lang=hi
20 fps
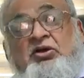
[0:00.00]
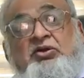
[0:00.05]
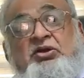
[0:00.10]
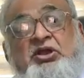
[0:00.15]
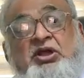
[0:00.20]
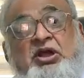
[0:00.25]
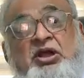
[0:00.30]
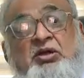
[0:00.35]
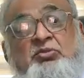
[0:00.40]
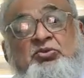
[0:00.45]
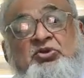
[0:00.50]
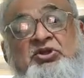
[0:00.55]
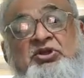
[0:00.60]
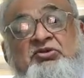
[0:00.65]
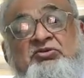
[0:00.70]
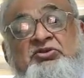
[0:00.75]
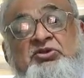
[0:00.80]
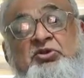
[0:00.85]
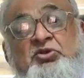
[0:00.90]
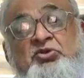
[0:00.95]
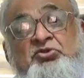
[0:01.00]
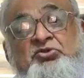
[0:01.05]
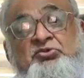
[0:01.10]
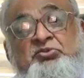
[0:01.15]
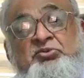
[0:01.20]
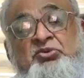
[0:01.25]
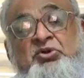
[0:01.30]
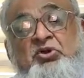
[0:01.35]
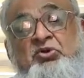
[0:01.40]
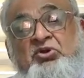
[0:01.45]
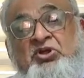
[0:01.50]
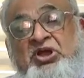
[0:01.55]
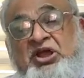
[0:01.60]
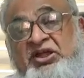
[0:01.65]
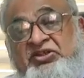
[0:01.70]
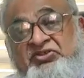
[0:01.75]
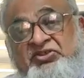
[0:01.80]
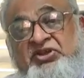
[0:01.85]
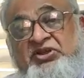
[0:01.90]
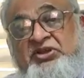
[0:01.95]
और ये आम होने की वजह और
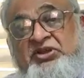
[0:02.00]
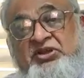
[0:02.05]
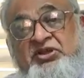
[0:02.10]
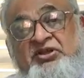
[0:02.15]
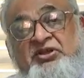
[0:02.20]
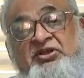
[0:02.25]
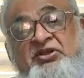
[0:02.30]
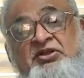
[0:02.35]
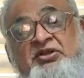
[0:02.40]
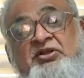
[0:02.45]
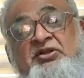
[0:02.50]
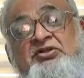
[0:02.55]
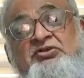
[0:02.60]
ख़ास करके